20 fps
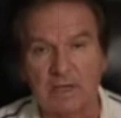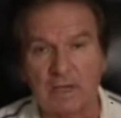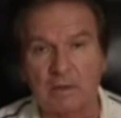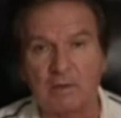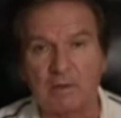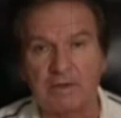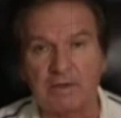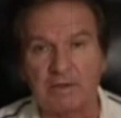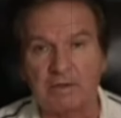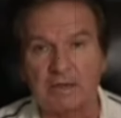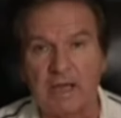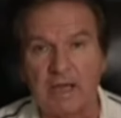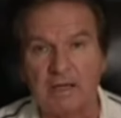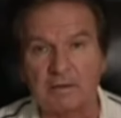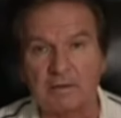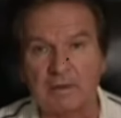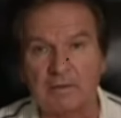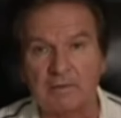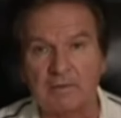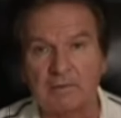колонна
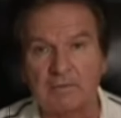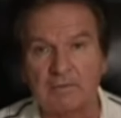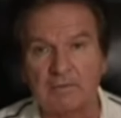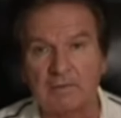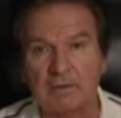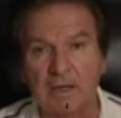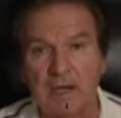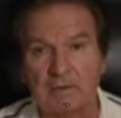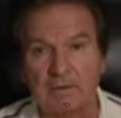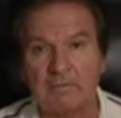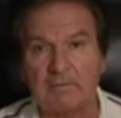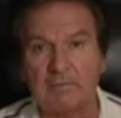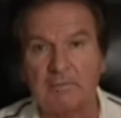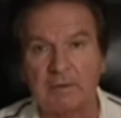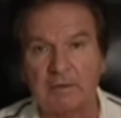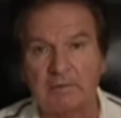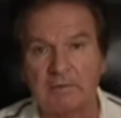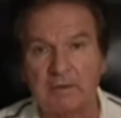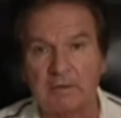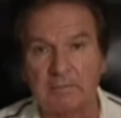танков, как в
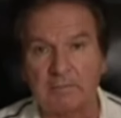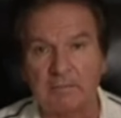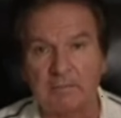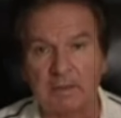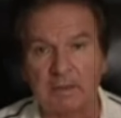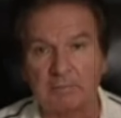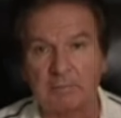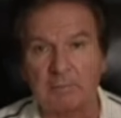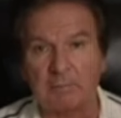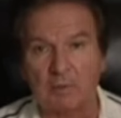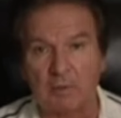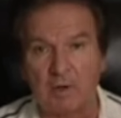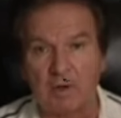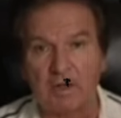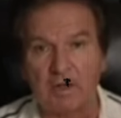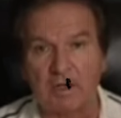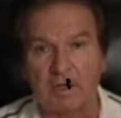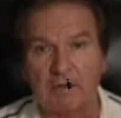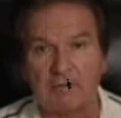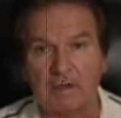битве под
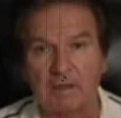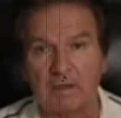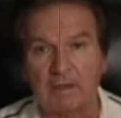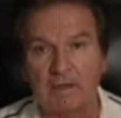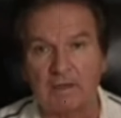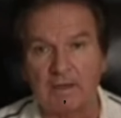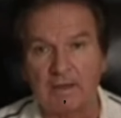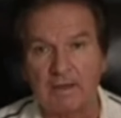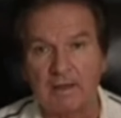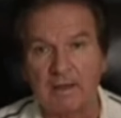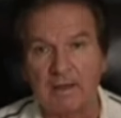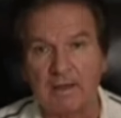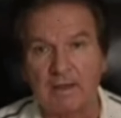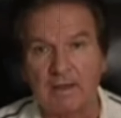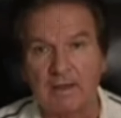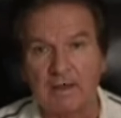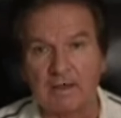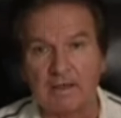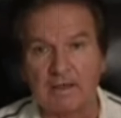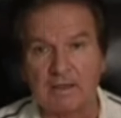Прохоровкой.
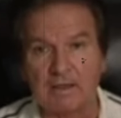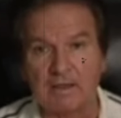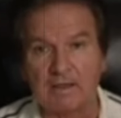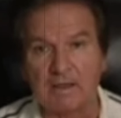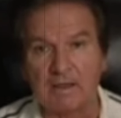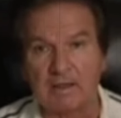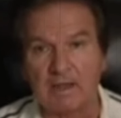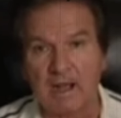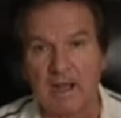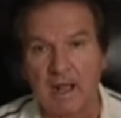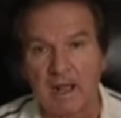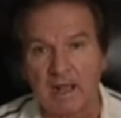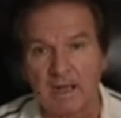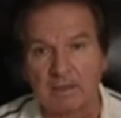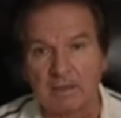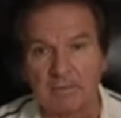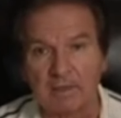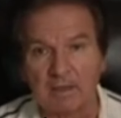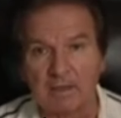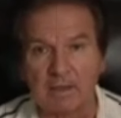Это несколько
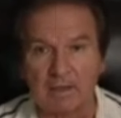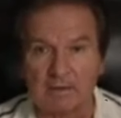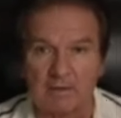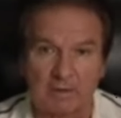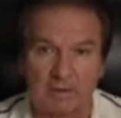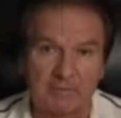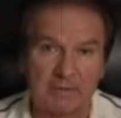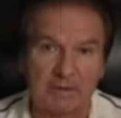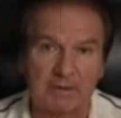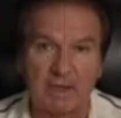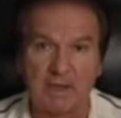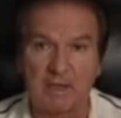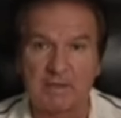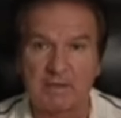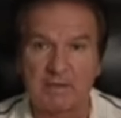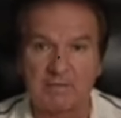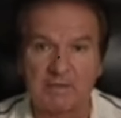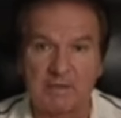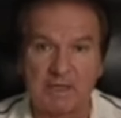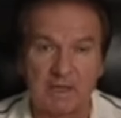армий, которые
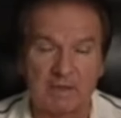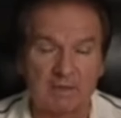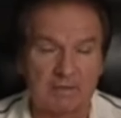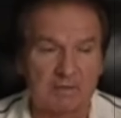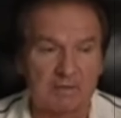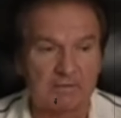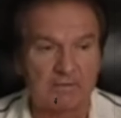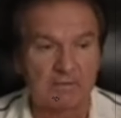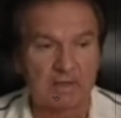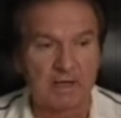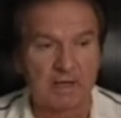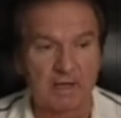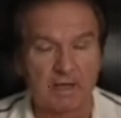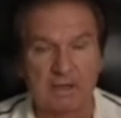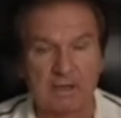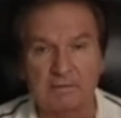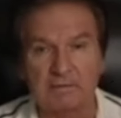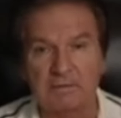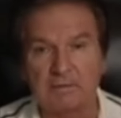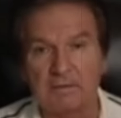пытаются взять
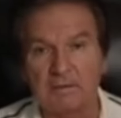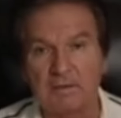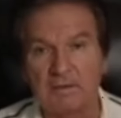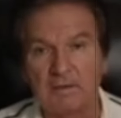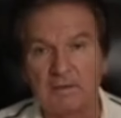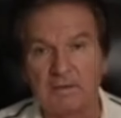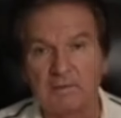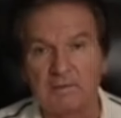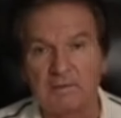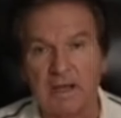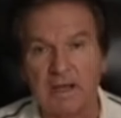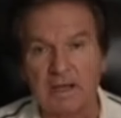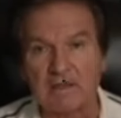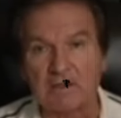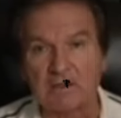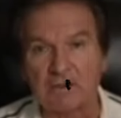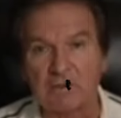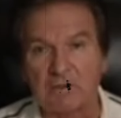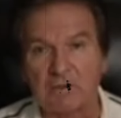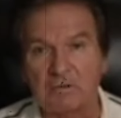врага в
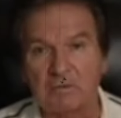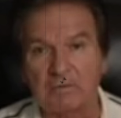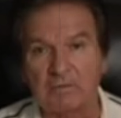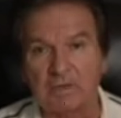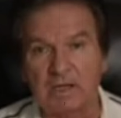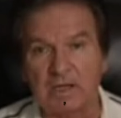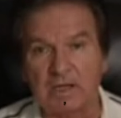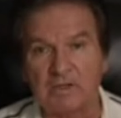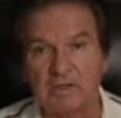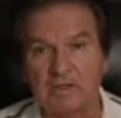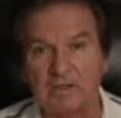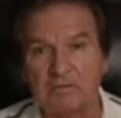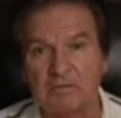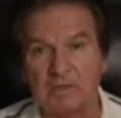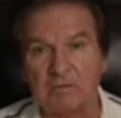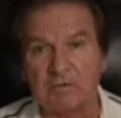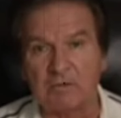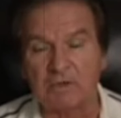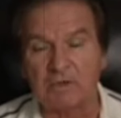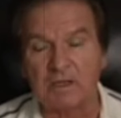кольцо, в клещи, в
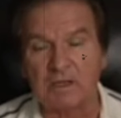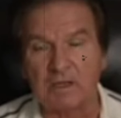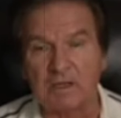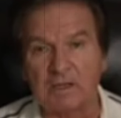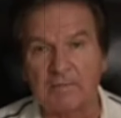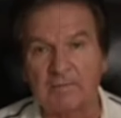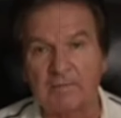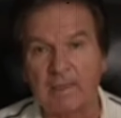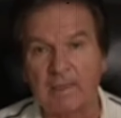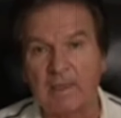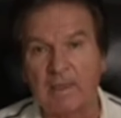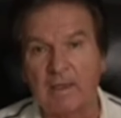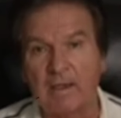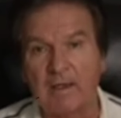окружение.